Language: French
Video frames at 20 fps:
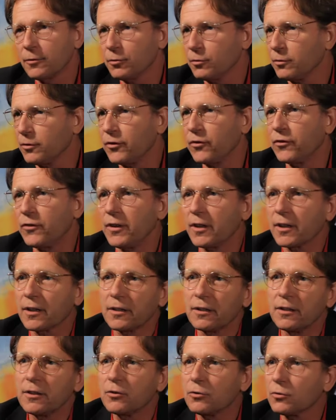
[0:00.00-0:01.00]

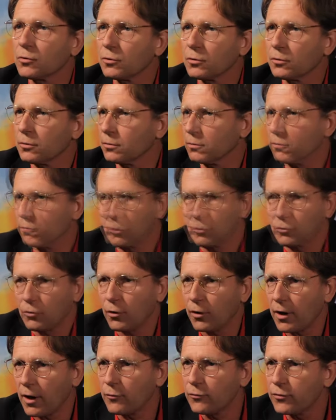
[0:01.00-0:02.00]
hystériques,
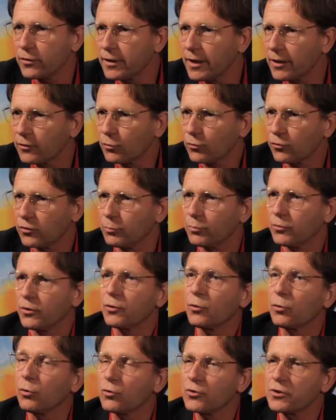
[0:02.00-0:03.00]
dans la finesse aussi
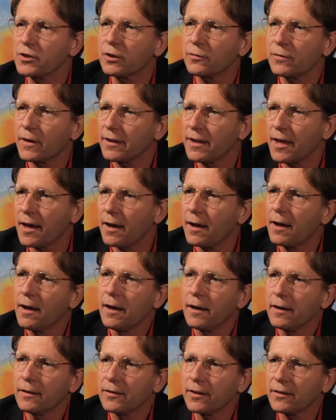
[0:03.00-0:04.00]
psychologique. Enfin,
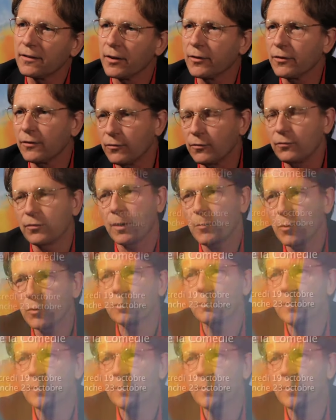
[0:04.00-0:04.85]
c'est, vraiment une